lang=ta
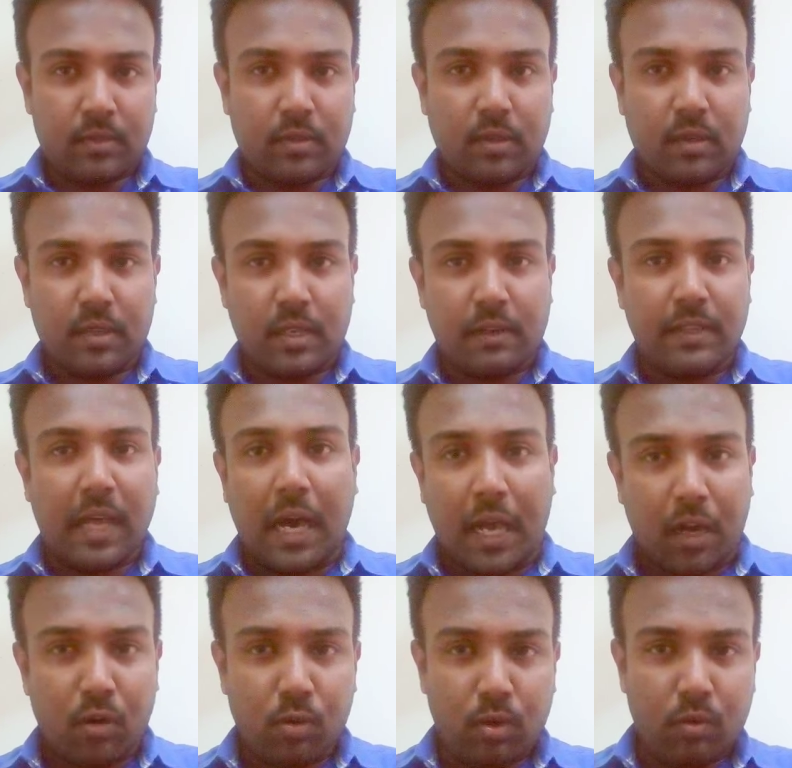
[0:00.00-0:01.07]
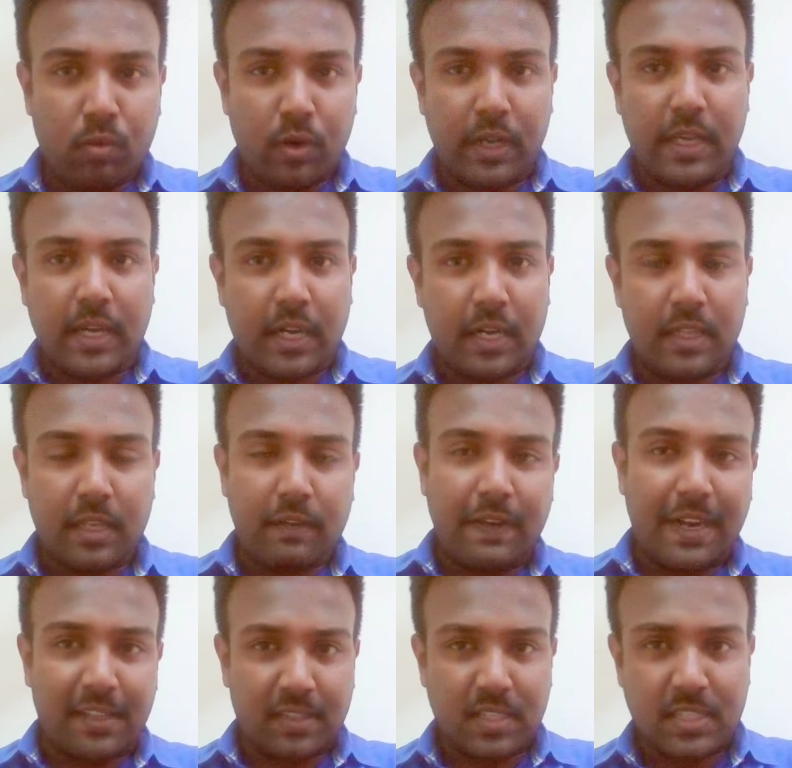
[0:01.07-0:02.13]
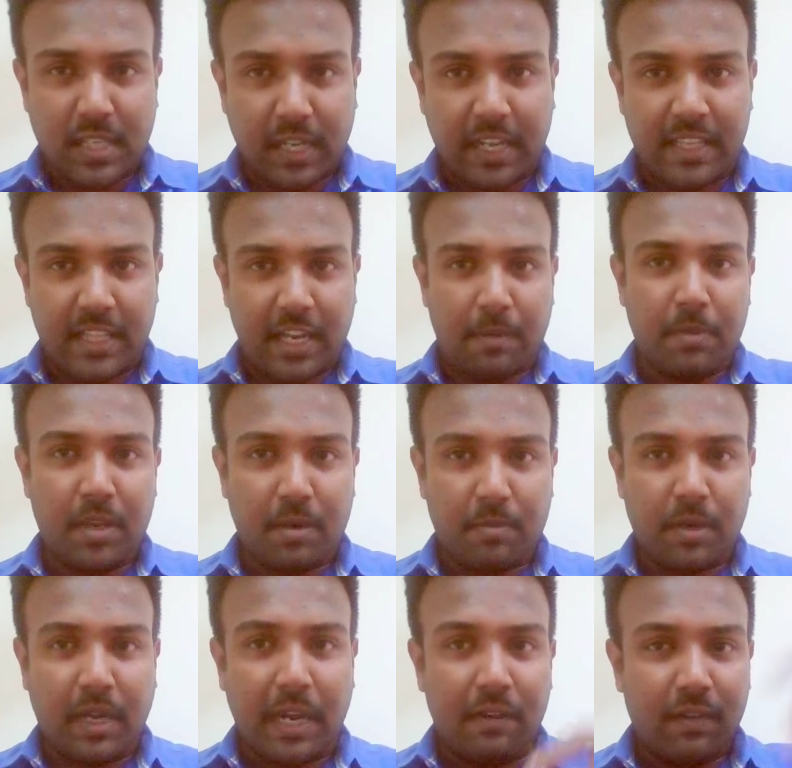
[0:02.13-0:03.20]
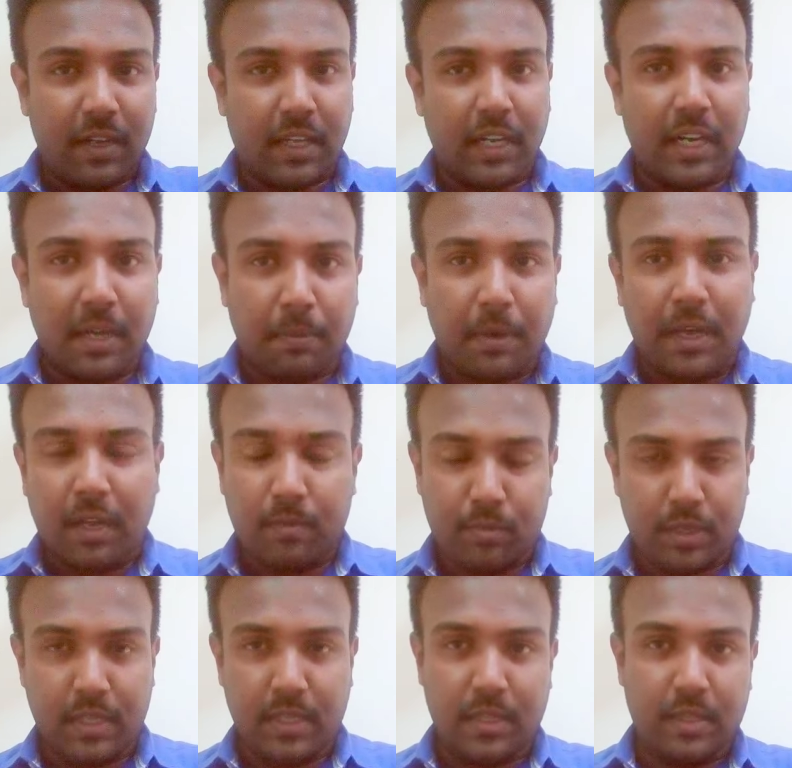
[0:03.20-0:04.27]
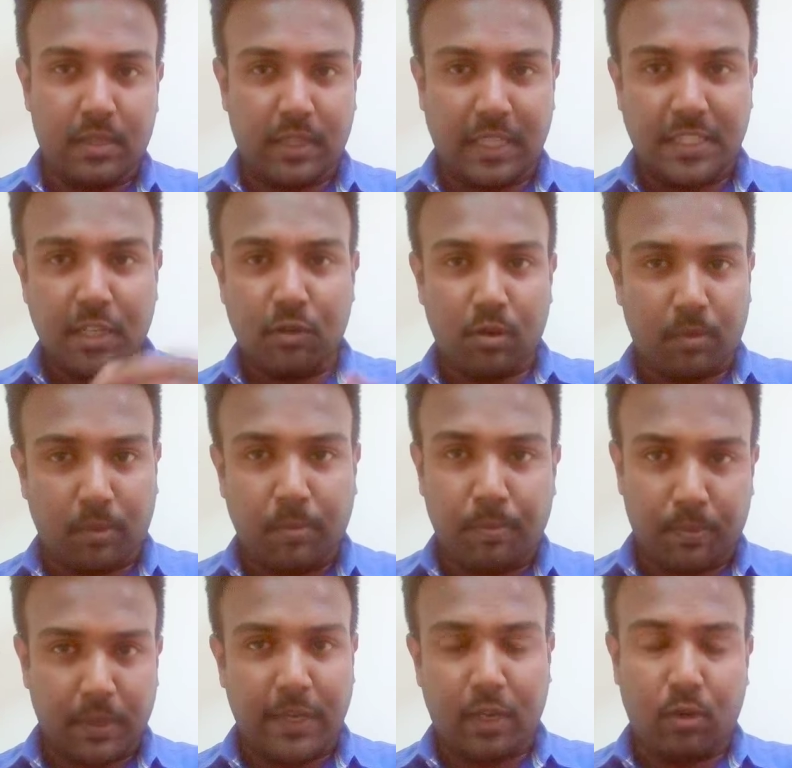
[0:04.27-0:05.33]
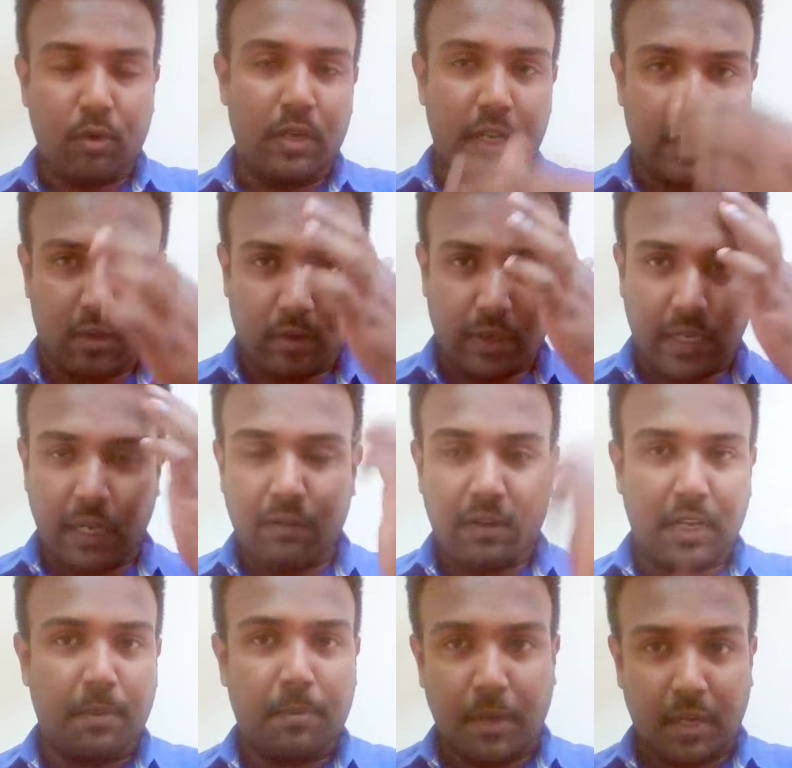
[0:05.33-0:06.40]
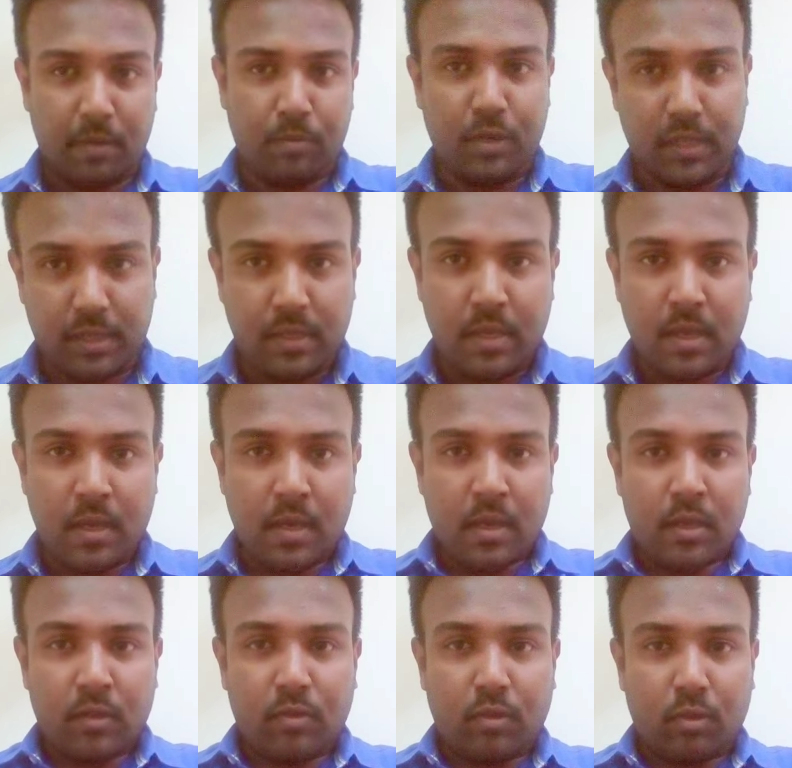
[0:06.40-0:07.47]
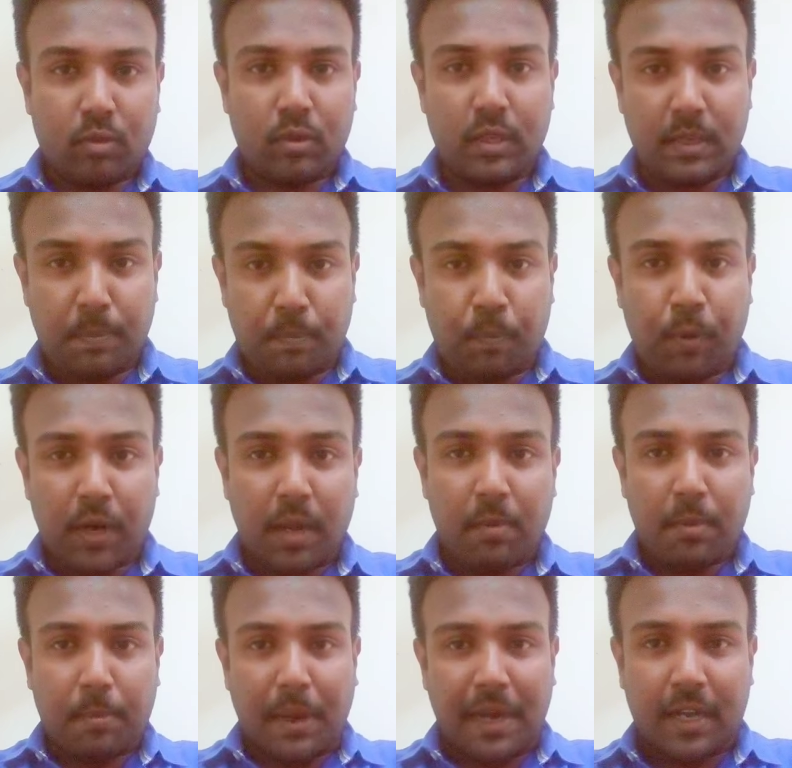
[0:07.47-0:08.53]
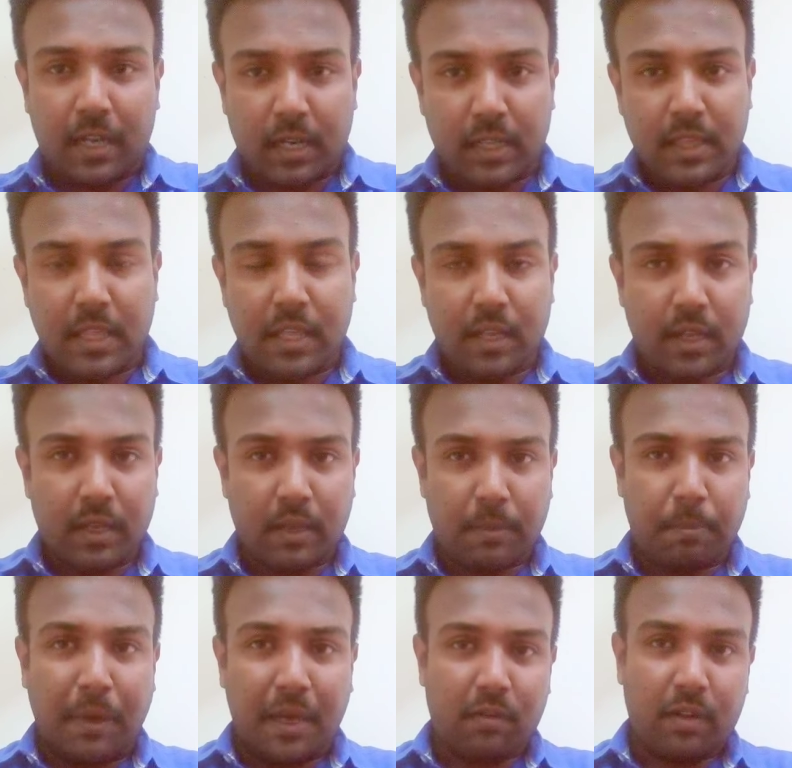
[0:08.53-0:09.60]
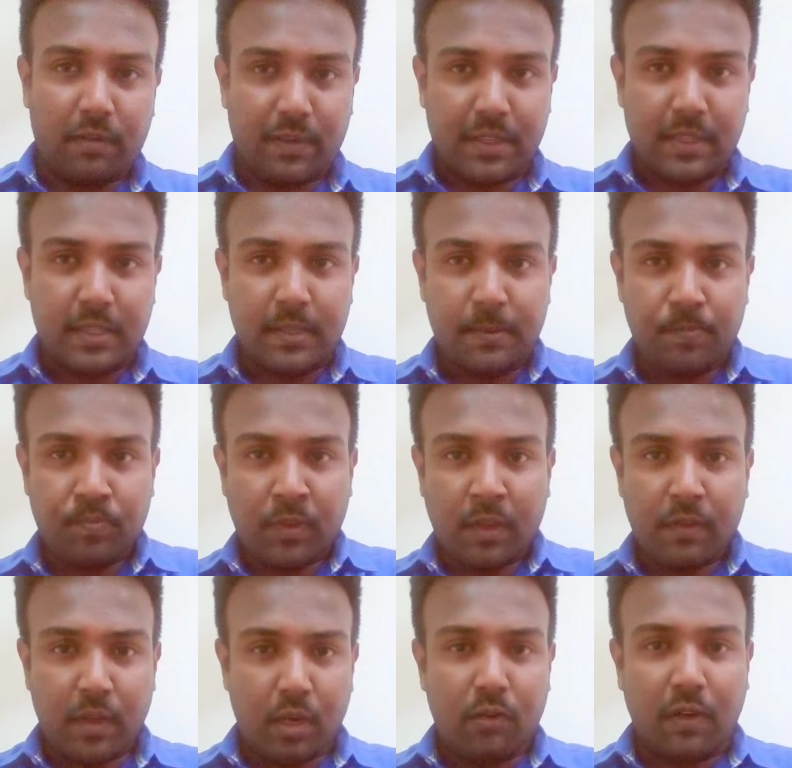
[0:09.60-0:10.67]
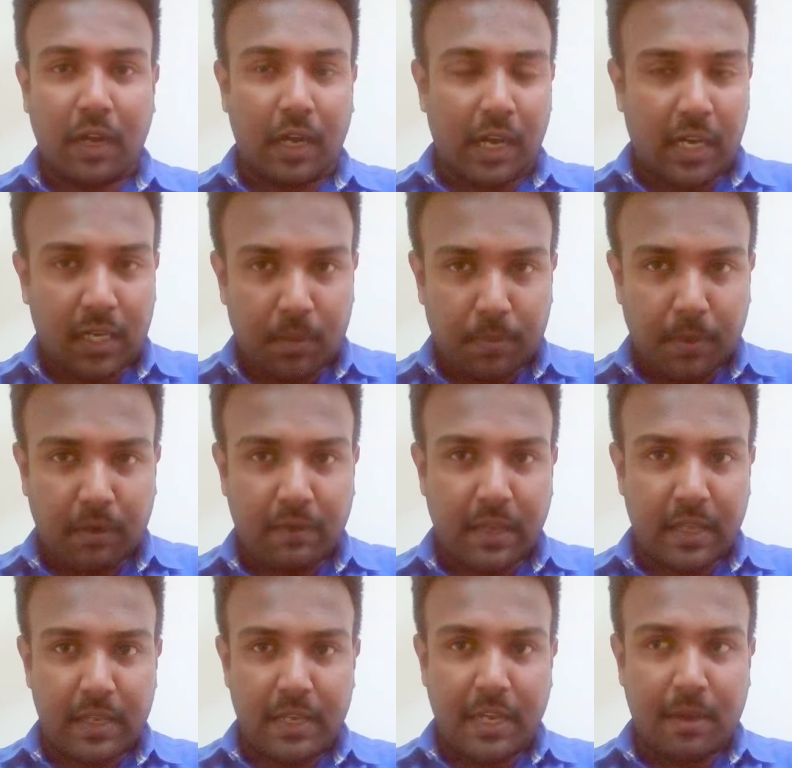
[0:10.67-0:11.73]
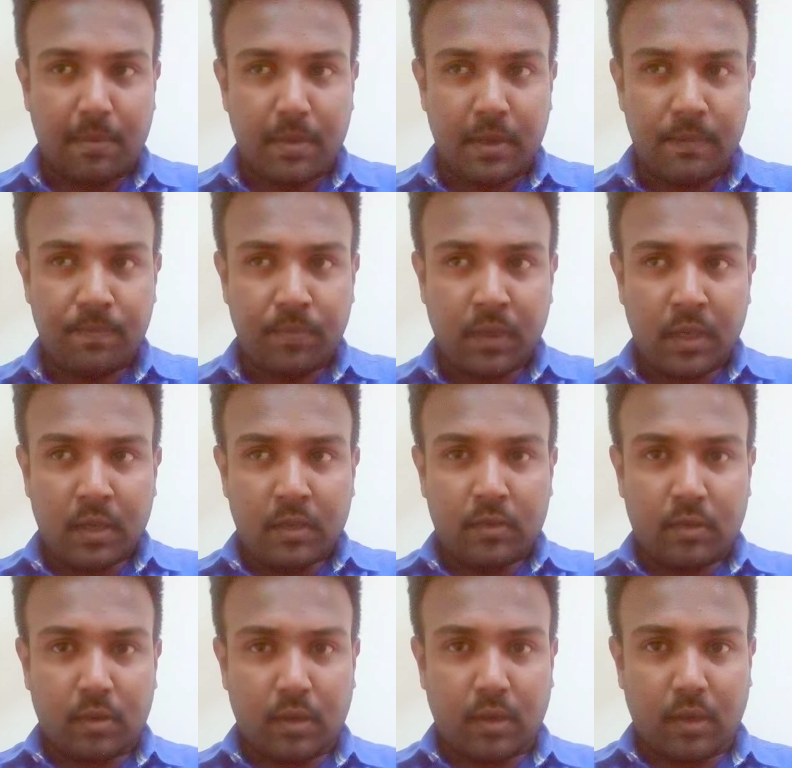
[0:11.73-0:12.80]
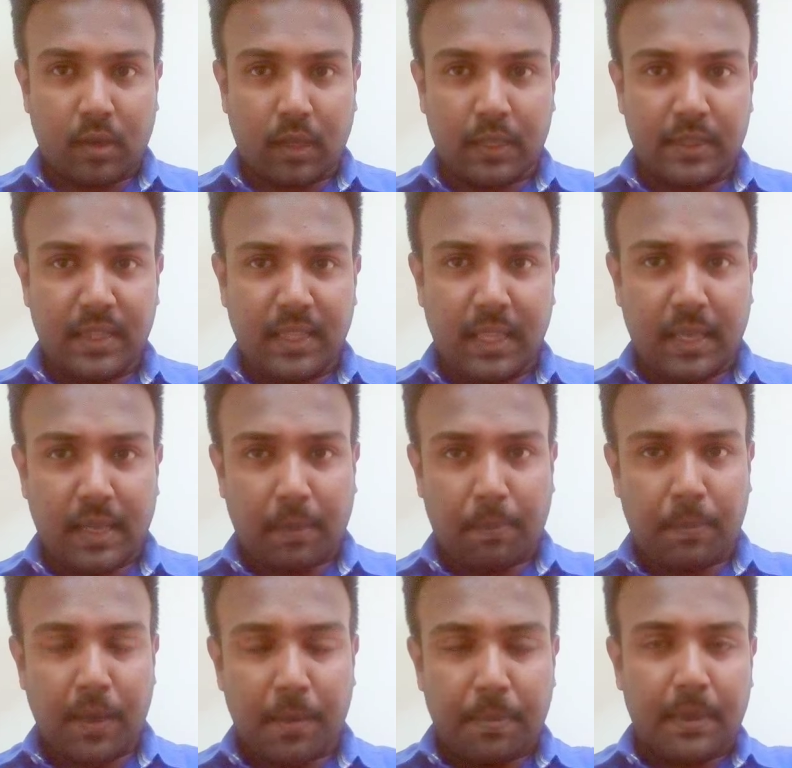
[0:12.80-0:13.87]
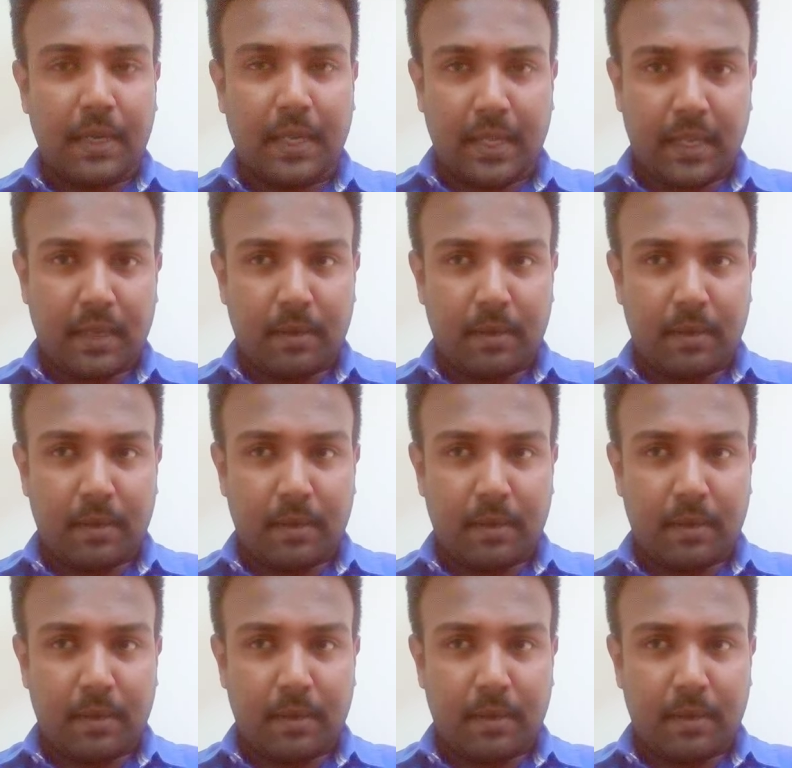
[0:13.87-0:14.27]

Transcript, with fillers: ஸோ இதில் வந்து அறநூறு ஊழியர்கள் இதில் வேலை செஞ்சாங்க இதெல்லாமே நம்ம கல்வெட்டுகளில் பார்க்க முடியுது தஞ்சாவூர் பெரிய கோவில் இருக்கக்கூடிய கல்வெட்டில் பார்க்க முடியுது ஸோ இப்போ நம்ம பார்க்குற இந்த பார்வை வந்து வெறும் வரலாற்று பார்வையே இல்லாமல் ஸோ அந்த அப்பேற்பட்ட